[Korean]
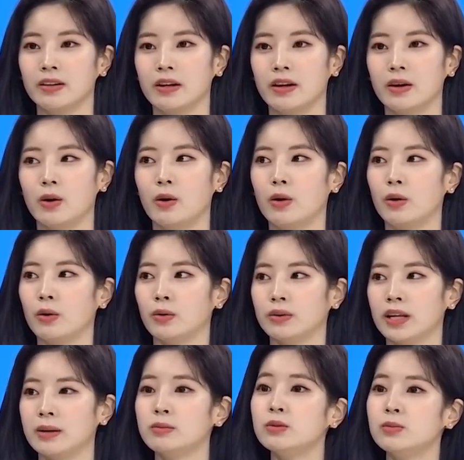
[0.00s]
네, 어,
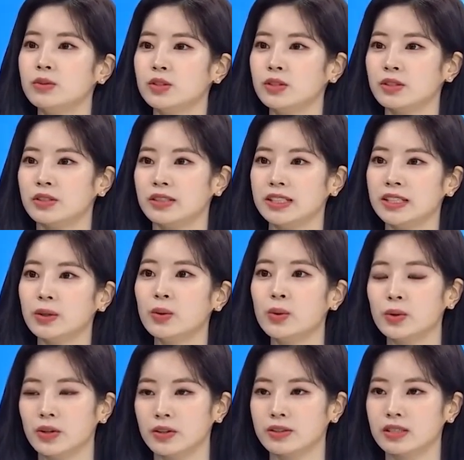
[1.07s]
대부분
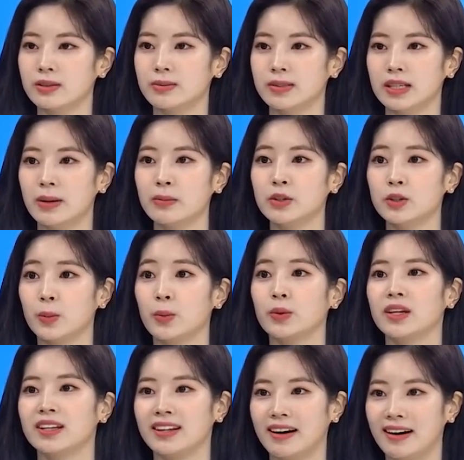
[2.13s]
신곡 연습을 하면서
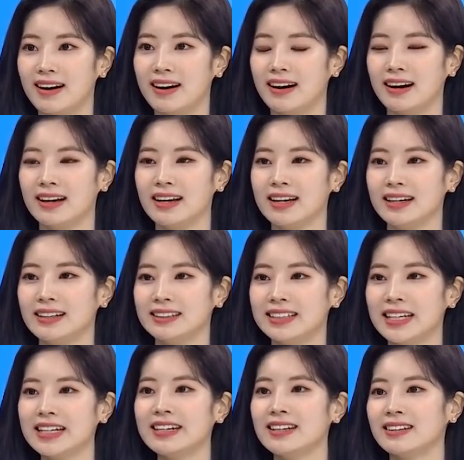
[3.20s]
보내다가
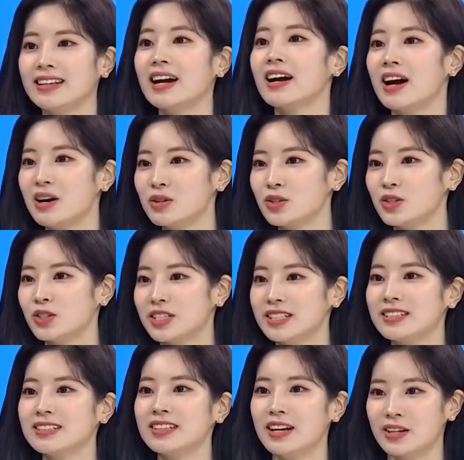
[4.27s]
생일에 딱 하루
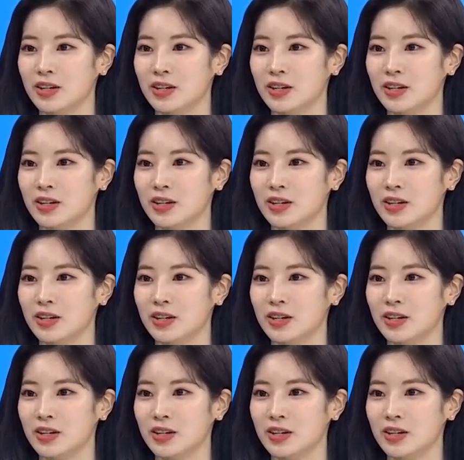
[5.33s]
쉬는